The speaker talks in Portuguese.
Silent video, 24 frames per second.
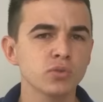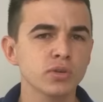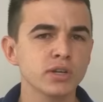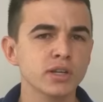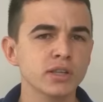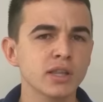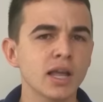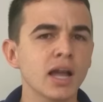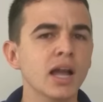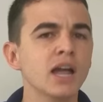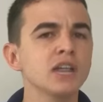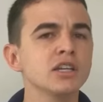
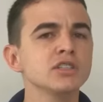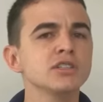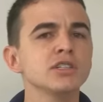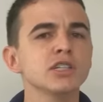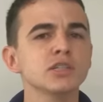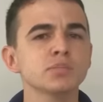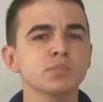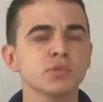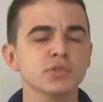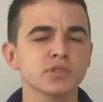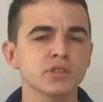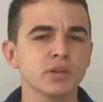autoridade e
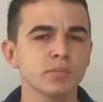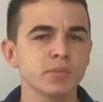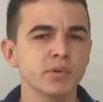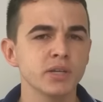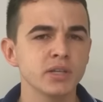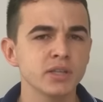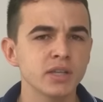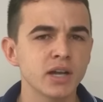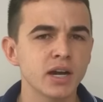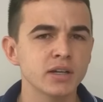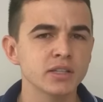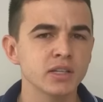
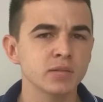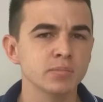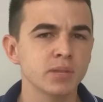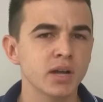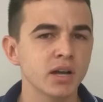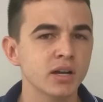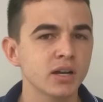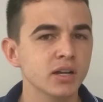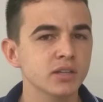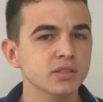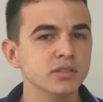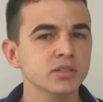responsabilidade da
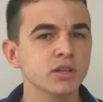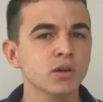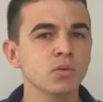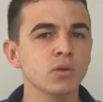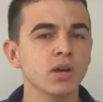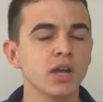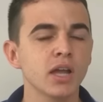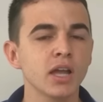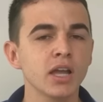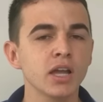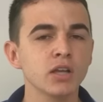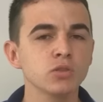
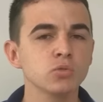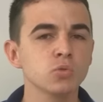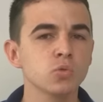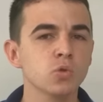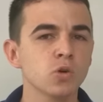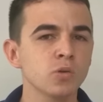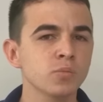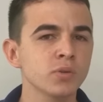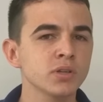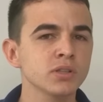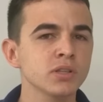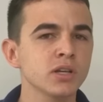embarcação é do
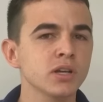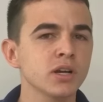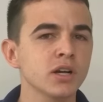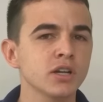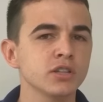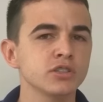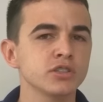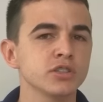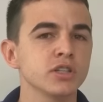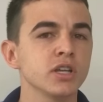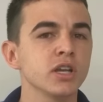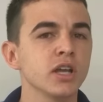
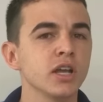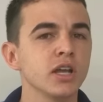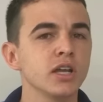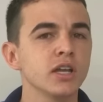comandante